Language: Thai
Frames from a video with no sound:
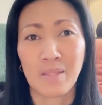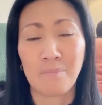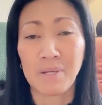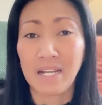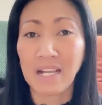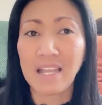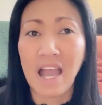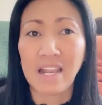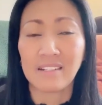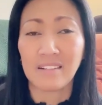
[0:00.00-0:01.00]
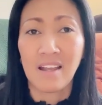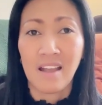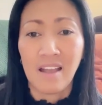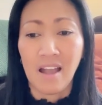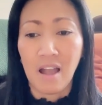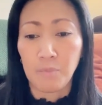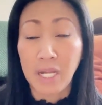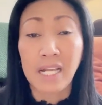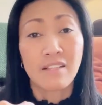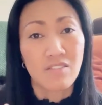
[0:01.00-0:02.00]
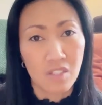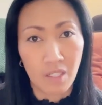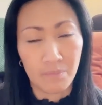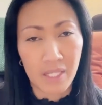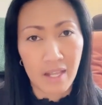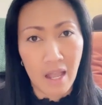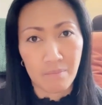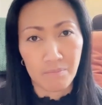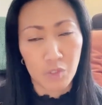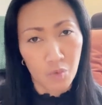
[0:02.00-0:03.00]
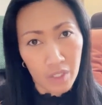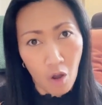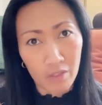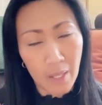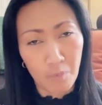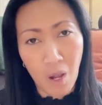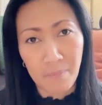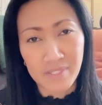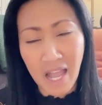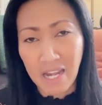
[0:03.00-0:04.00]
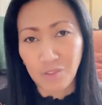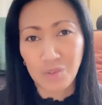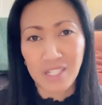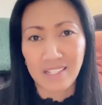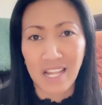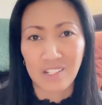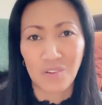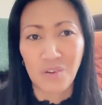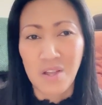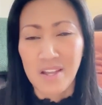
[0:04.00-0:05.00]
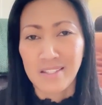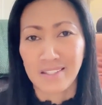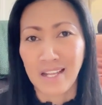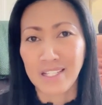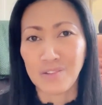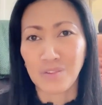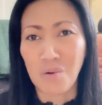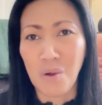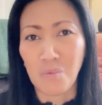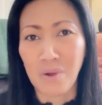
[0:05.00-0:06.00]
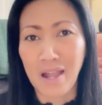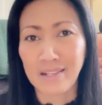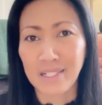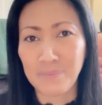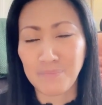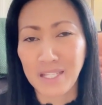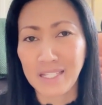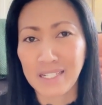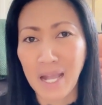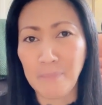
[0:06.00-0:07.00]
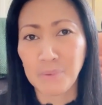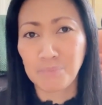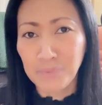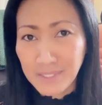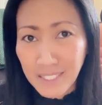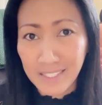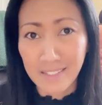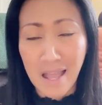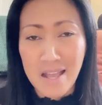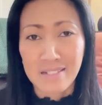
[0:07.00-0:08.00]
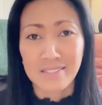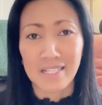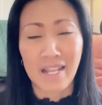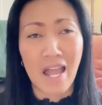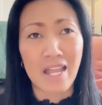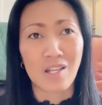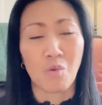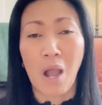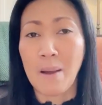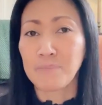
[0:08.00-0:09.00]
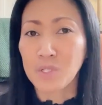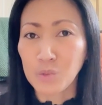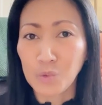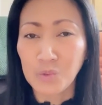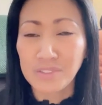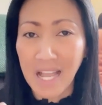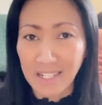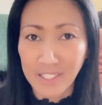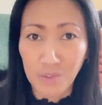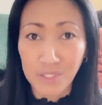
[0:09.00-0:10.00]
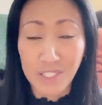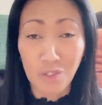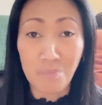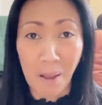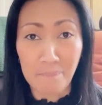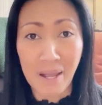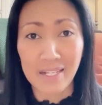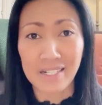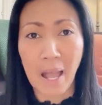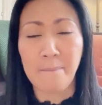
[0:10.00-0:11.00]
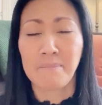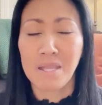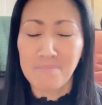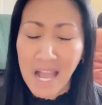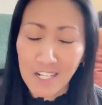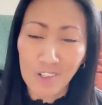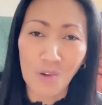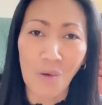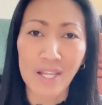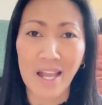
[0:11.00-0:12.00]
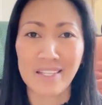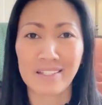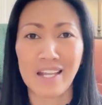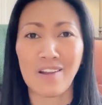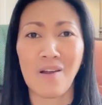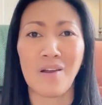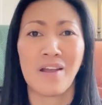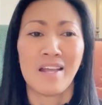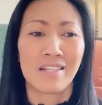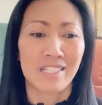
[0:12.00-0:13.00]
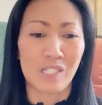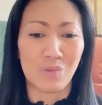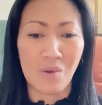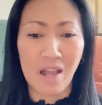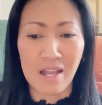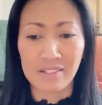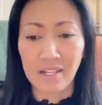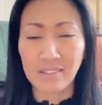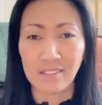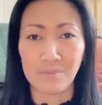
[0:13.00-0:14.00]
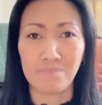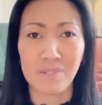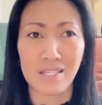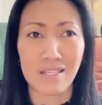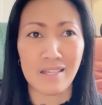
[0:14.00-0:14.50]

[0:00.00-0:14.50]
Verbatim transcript: พนักงานพนักงานเสริมในการไปช่วยเขาทำความสะอาดนู่นนี่นั่นเนาะยังไงนิวก็หวังว่าคลิปนี้นะคะเพื่อนๆจะได้ความรู้จากนิวที่นิวแบ่งปันนะคะไม่มากก็น้อยค่ะยังไงก็คิดว่าถ้าเกิดมี